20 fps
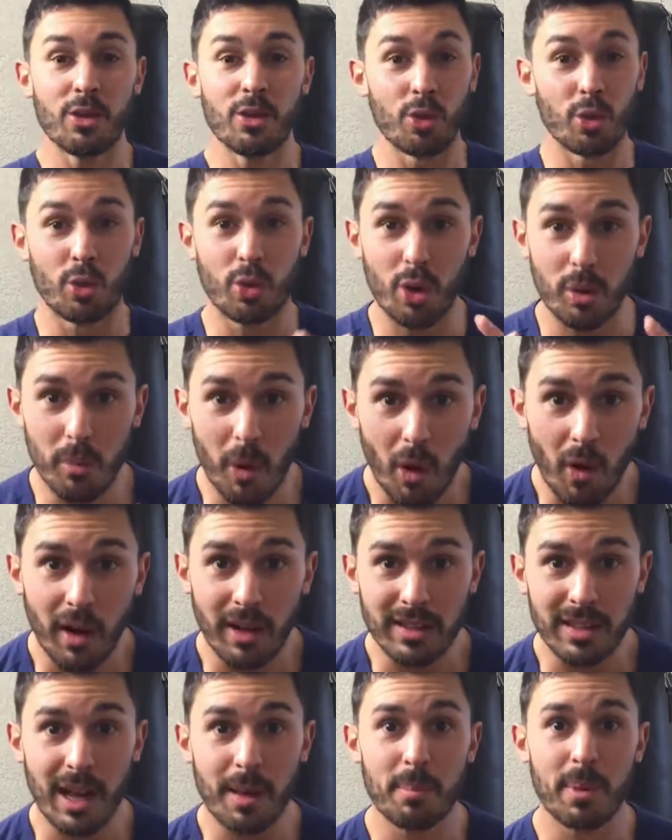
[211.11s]
Donc comment on
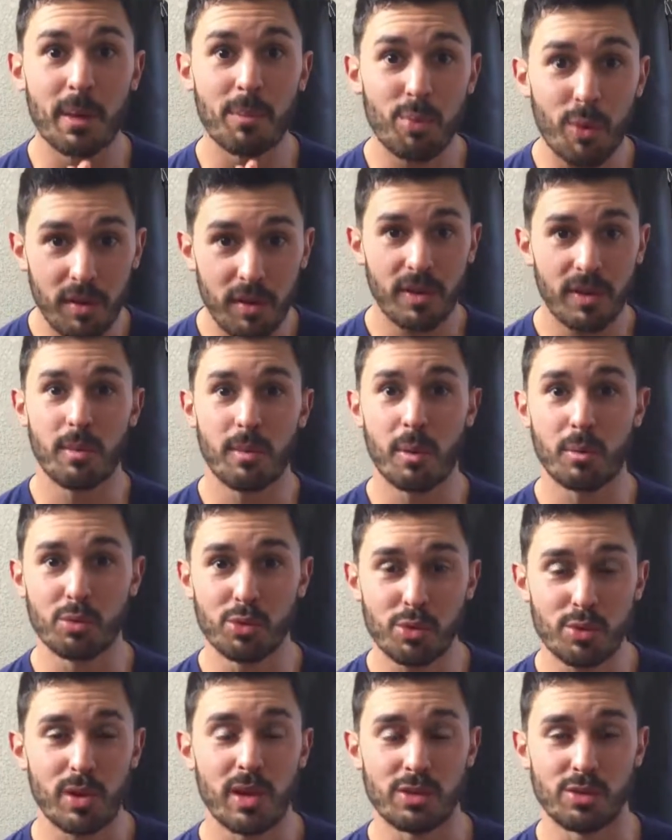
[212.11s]
rattrape un point faible en
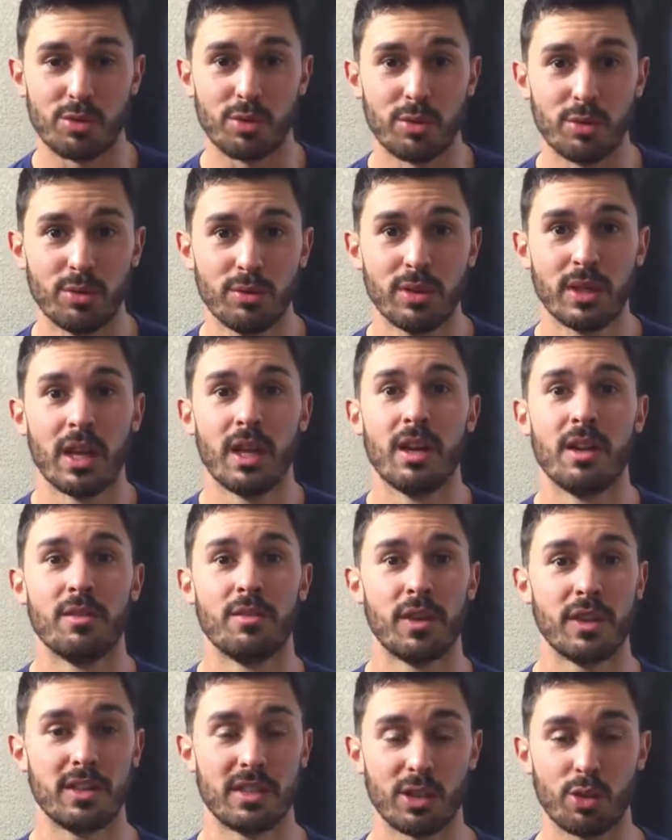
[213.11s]
musculation
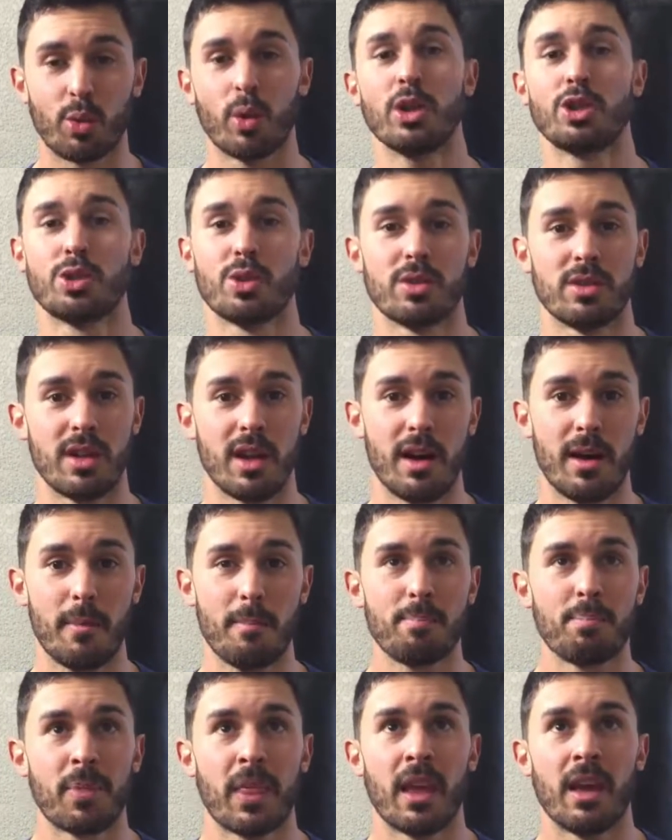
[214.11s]
Faites ces trois
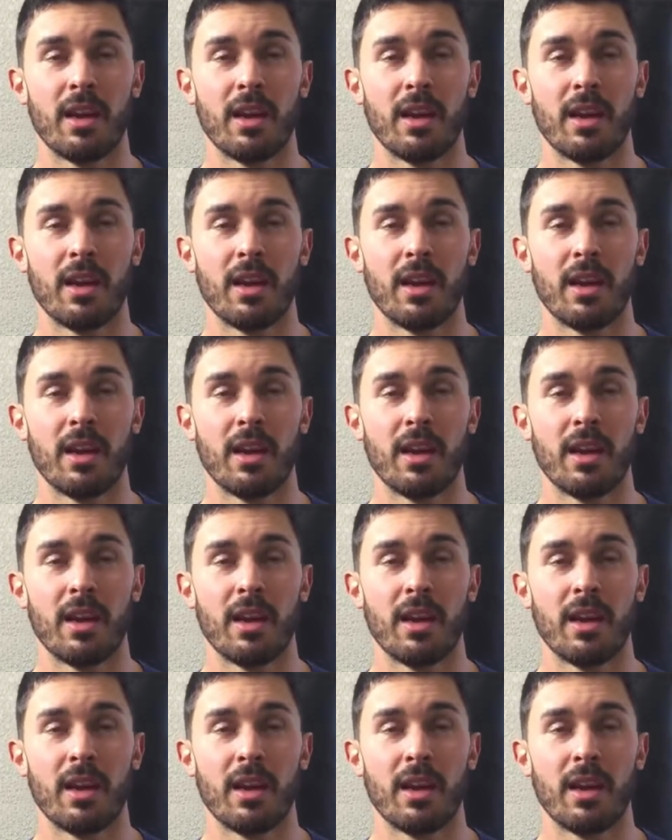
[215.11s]
choses-là.